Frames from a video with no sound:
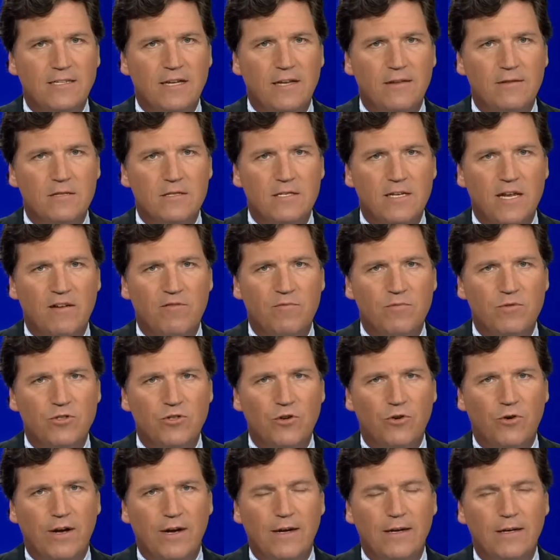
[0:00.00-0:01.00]
штате
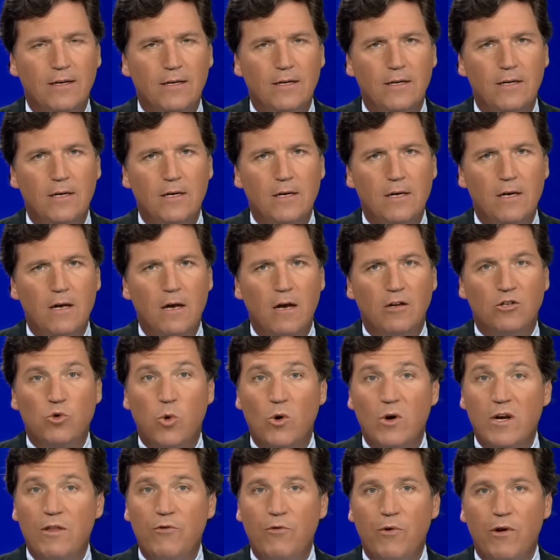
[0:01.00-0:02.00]
Миссури.
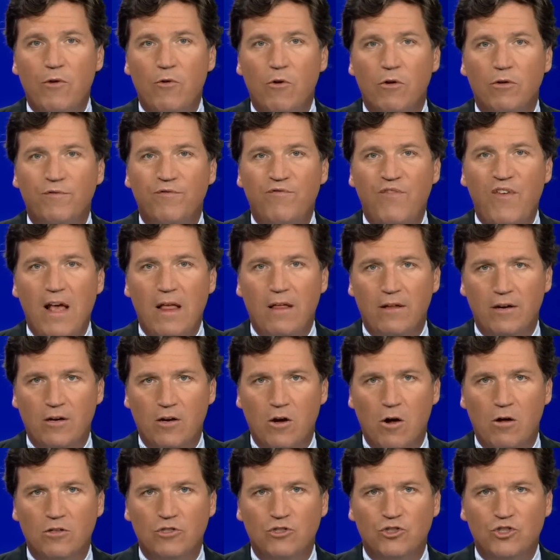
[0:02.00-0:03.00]
23-летний
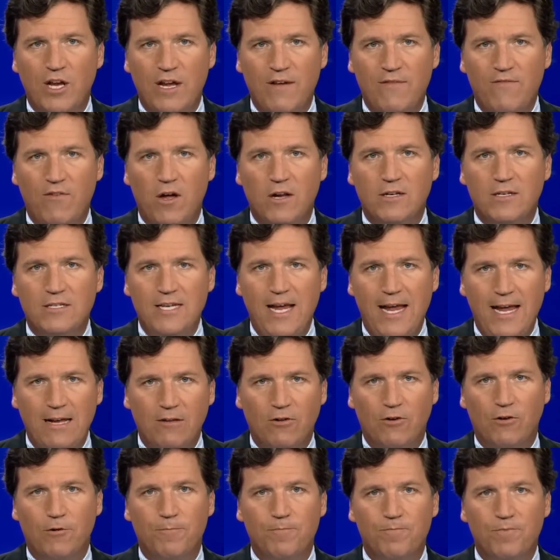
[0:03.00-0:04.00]
уголовник по имени
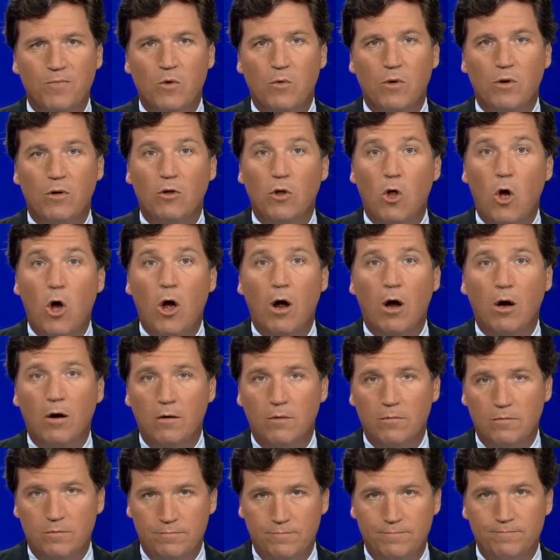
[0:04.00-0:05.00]
Джаван Тейлор,
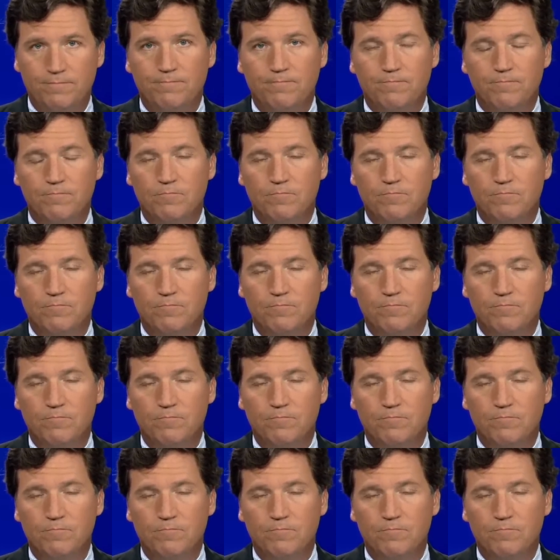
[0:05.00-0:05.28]
имевший